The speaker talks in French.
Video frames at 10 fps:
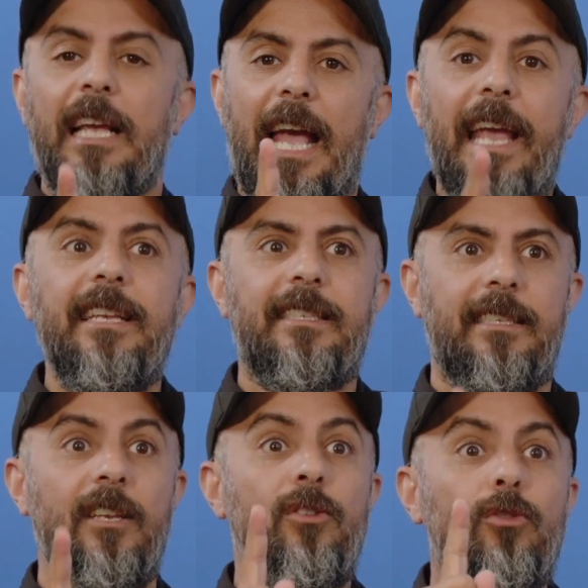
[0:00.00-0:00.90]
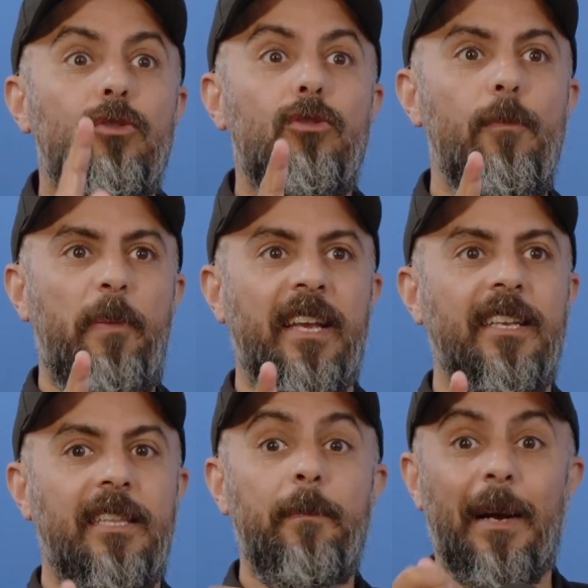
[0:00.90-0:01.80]
Hey, c'est une super
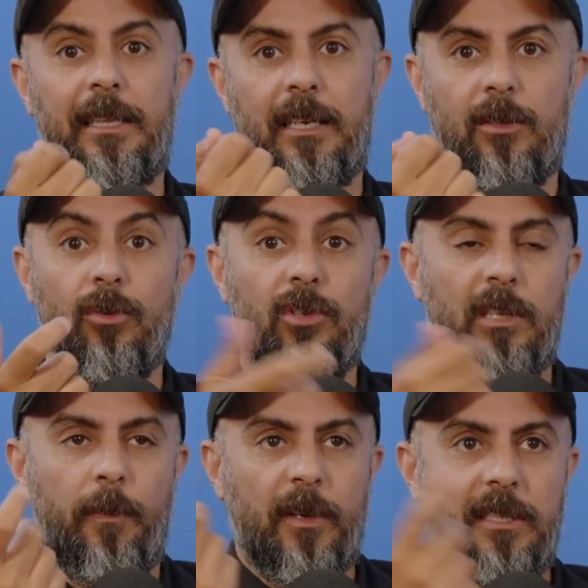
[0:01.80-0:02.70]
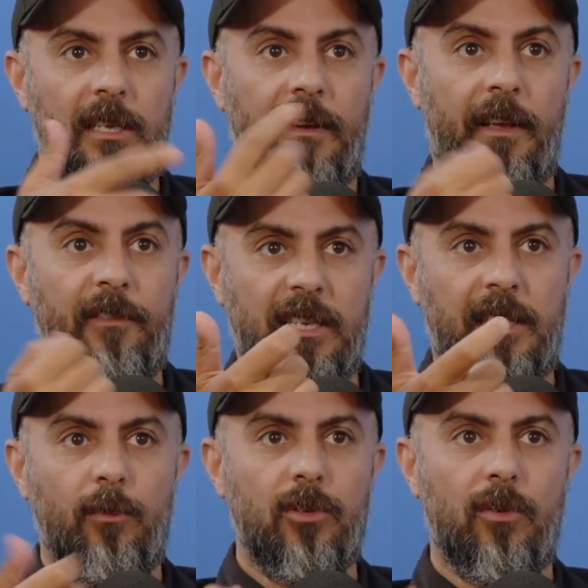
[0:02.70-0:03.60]
idée par texto. Je sais pas s'il y avait cette
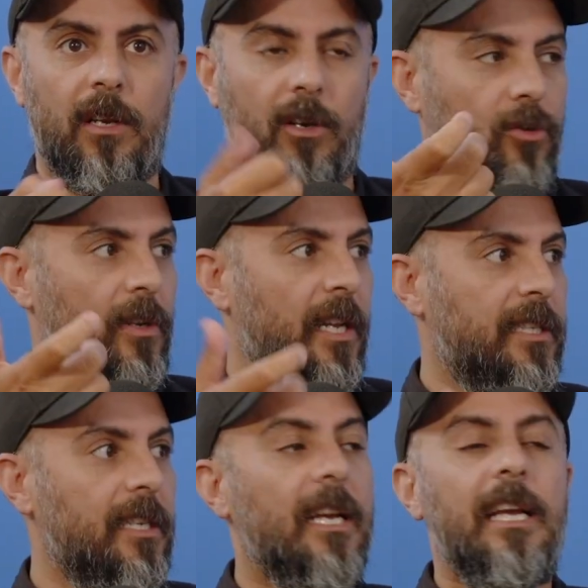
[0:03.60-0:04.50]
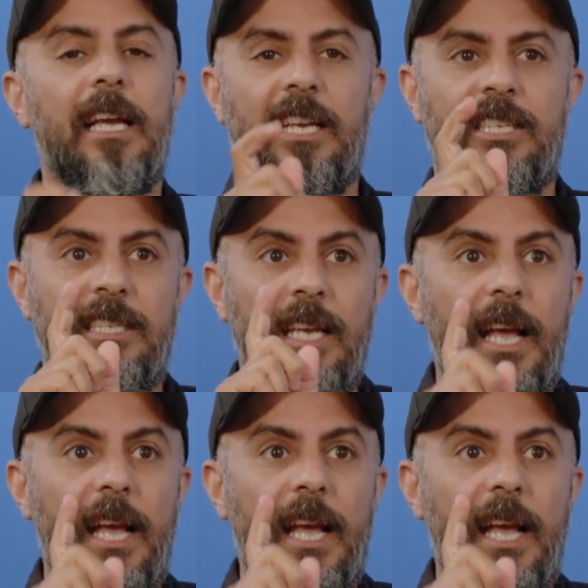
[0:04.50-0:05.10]
émotion-là quand tu l'as dit. Probablement et j'ai dit